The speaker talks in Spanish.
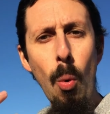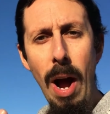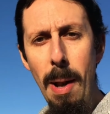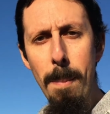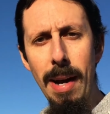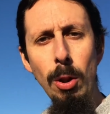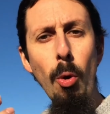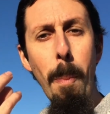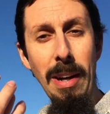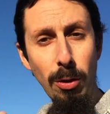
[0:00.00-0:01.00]
tu alma,
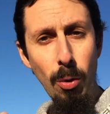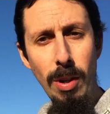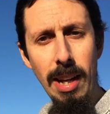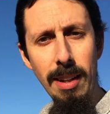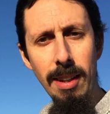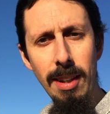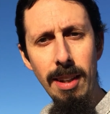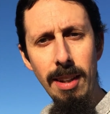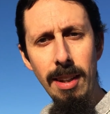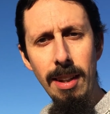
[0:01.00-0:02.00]
tu persona.
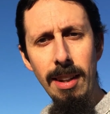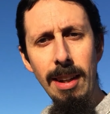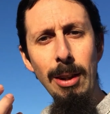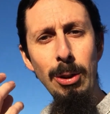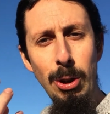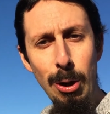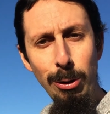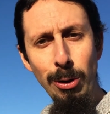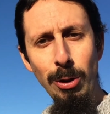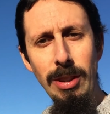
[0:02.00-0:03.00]

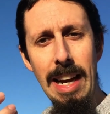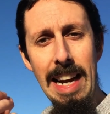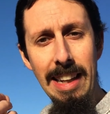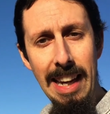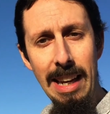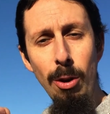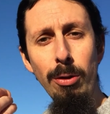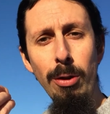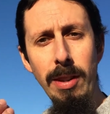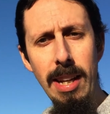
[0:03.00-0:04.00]
Dios es quien
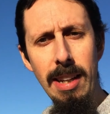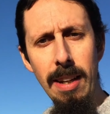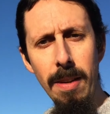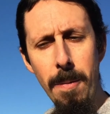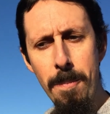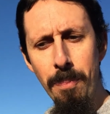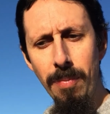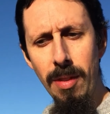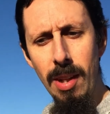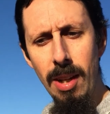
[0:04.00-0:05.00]
nos sostiene.
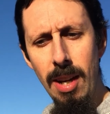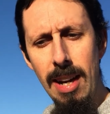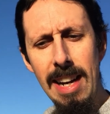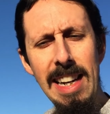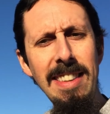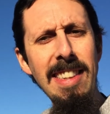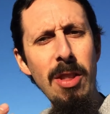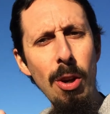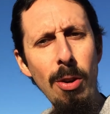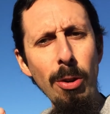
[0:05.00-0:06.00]
Y
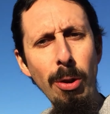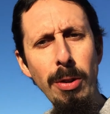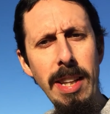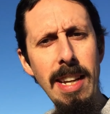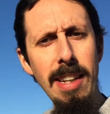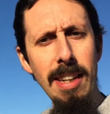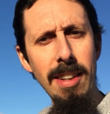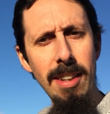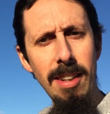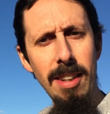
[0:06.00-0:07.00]
si Dios nos
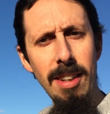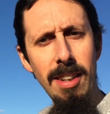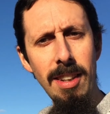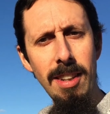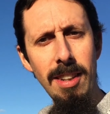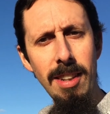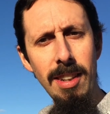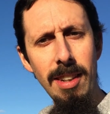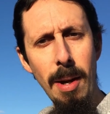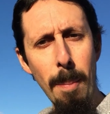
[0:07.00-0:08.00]
sostiene,
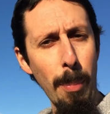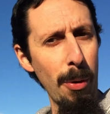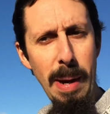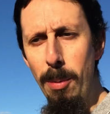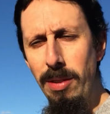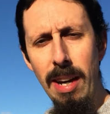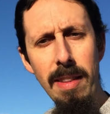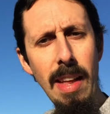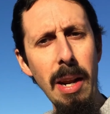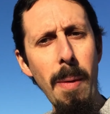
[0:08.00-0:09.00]
¿podremos
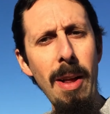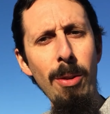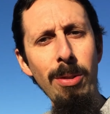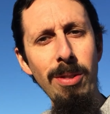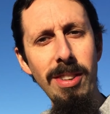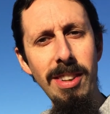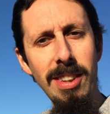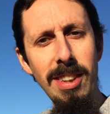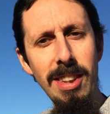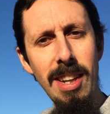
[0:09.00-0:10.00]
ser derribados?
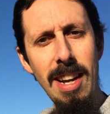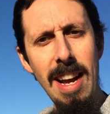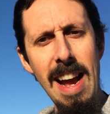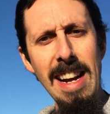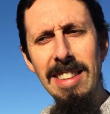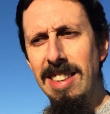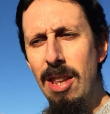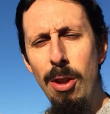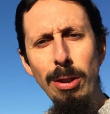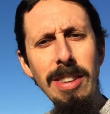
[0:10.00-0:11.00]

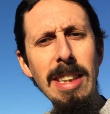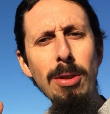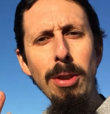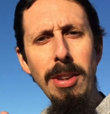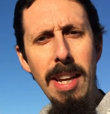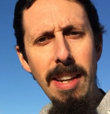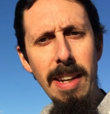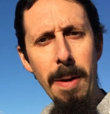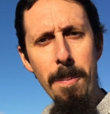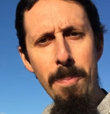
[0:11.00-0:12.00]
Si Dios te
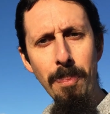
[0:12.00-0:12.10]
sostiene,